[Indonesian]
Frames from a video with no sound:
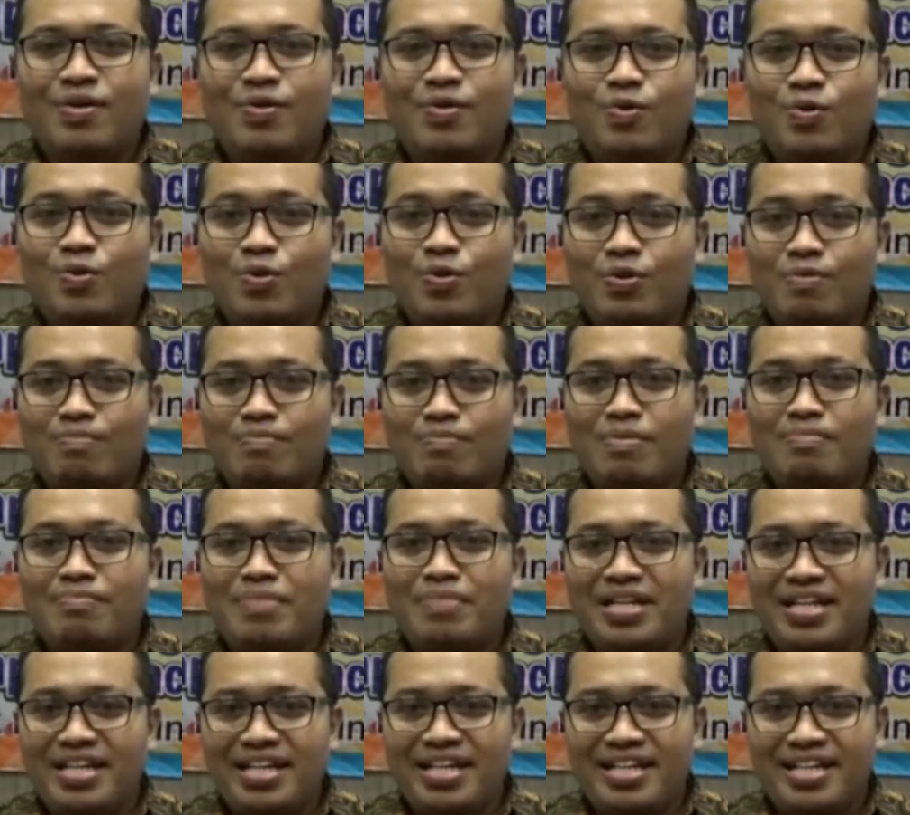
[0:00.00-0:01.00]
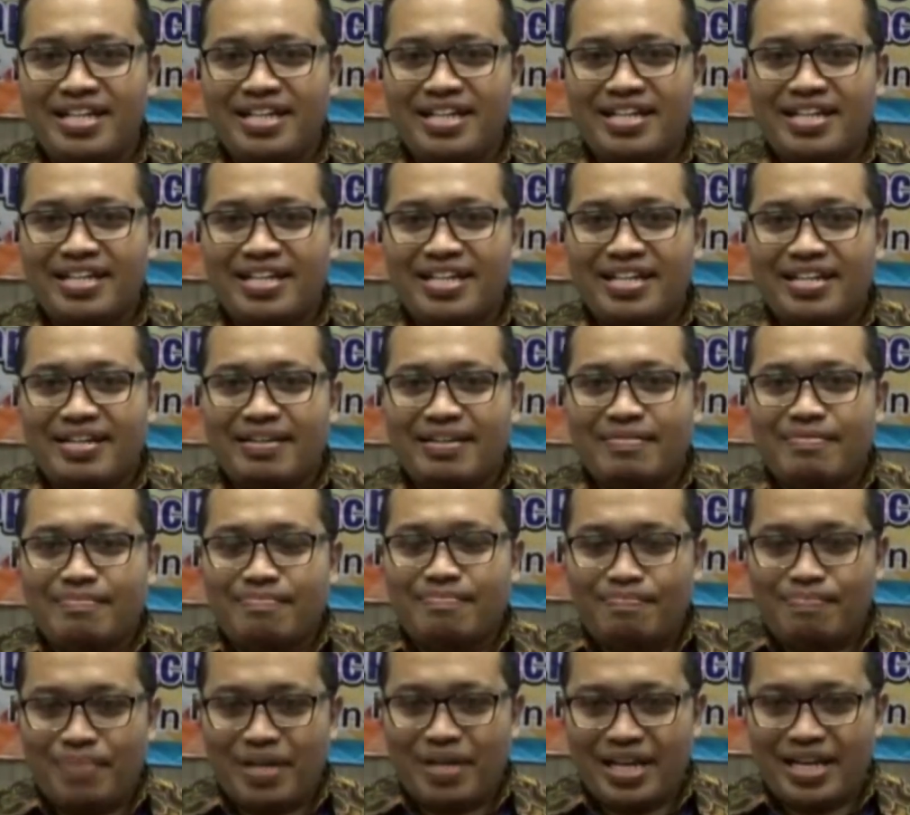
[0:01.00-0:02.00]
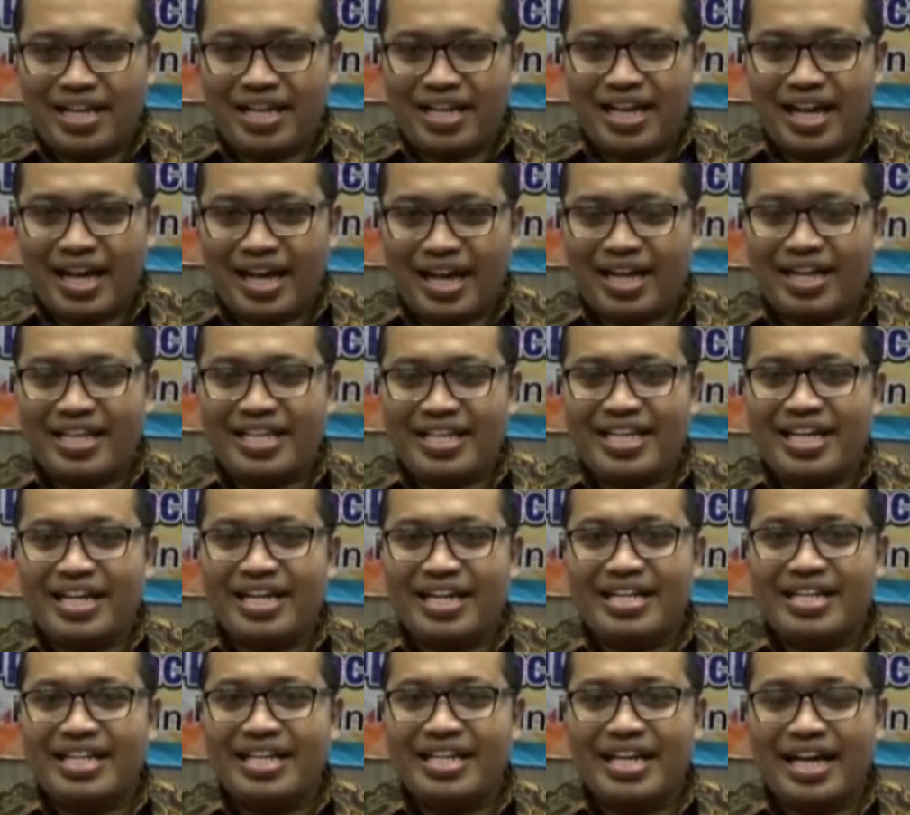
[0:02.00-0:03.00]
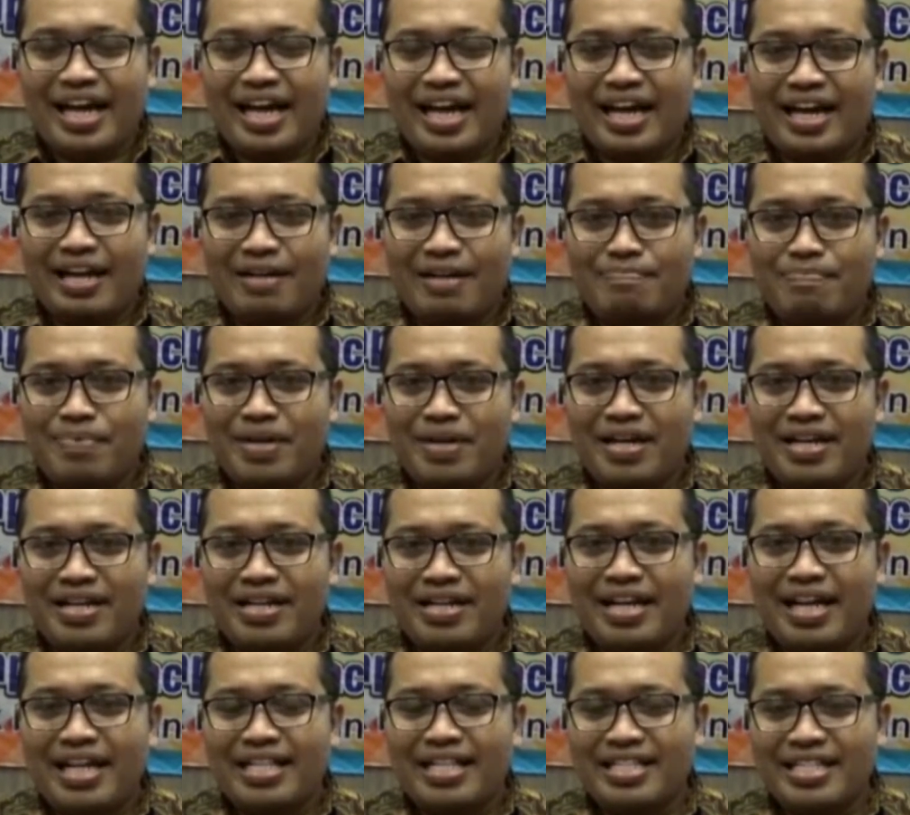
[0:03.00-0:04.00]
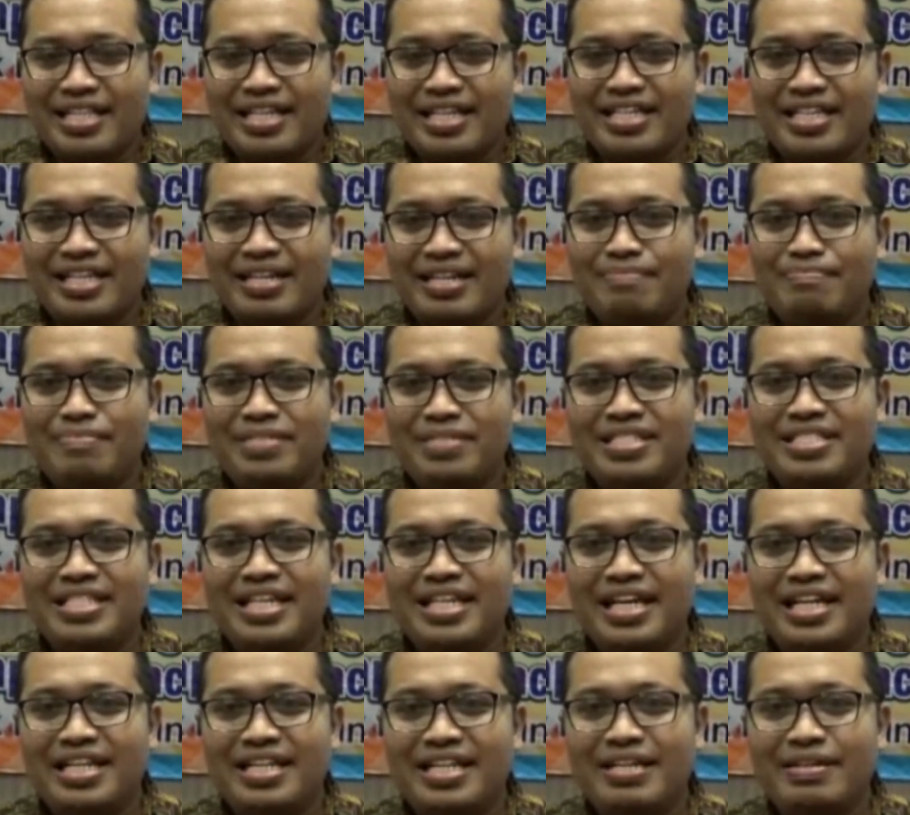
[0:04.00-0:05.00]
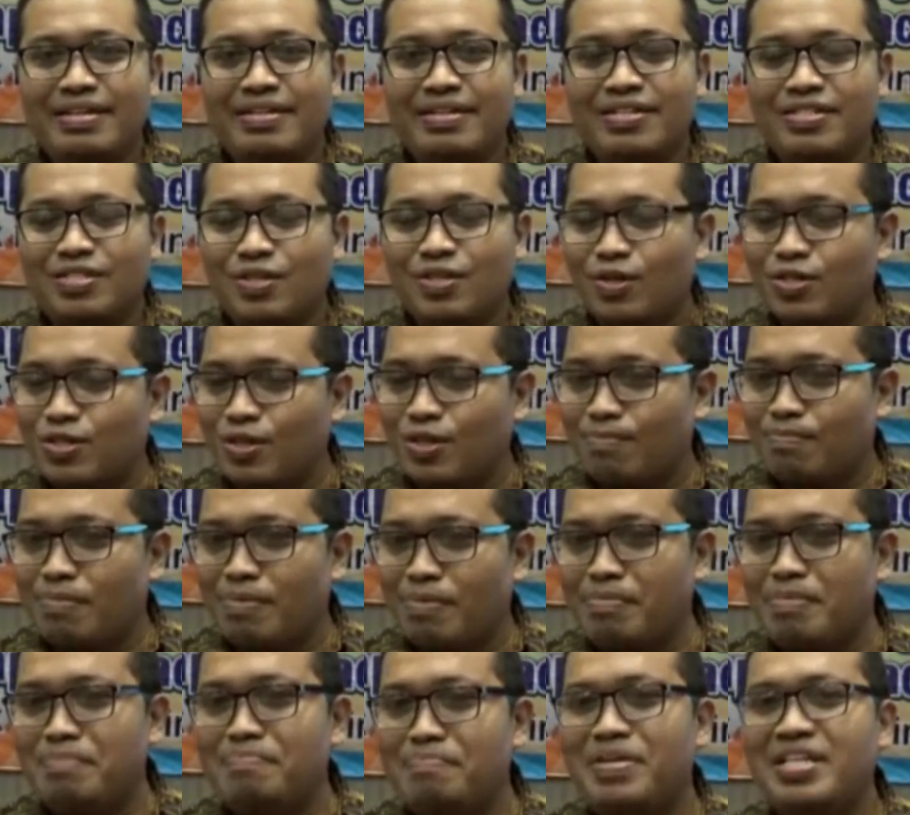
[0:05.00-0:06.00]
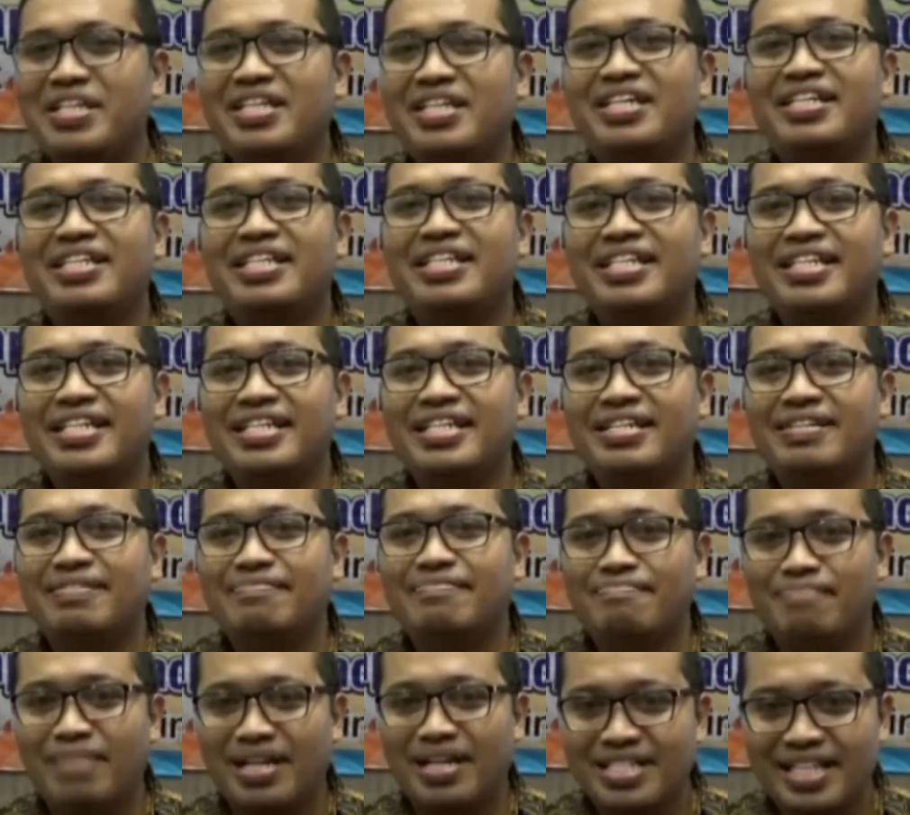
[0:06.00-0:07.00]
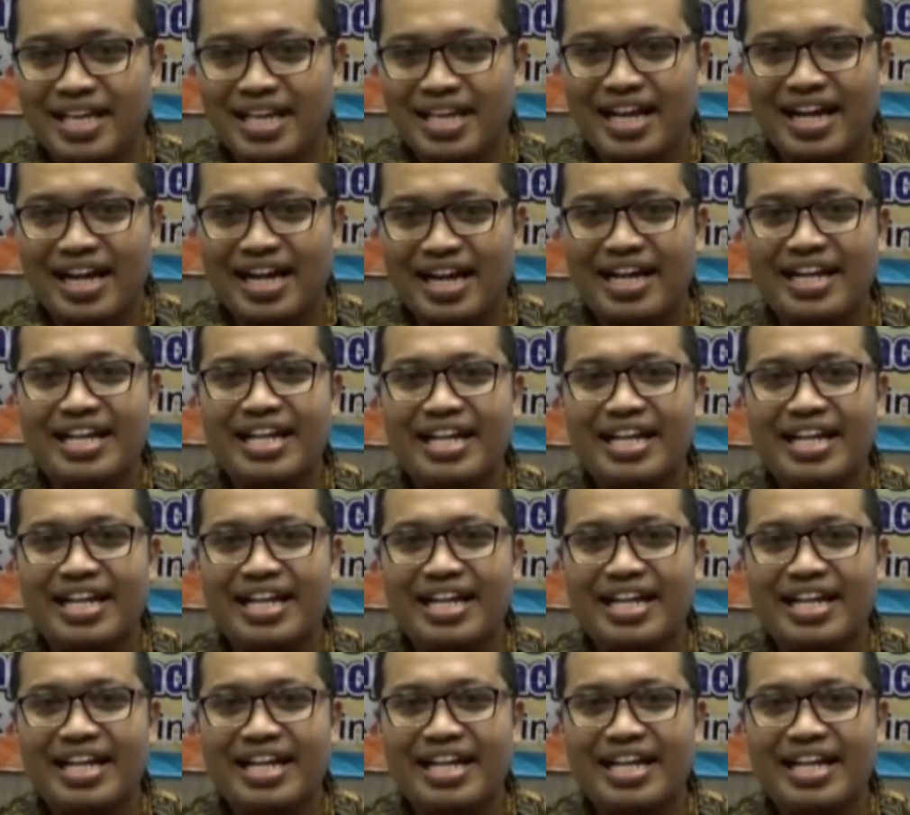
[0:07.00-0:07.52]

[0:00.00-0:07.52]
untuk memilih pilihan yang diharapkan nantinya menjadi sosok pemimpinnya di masa yang akan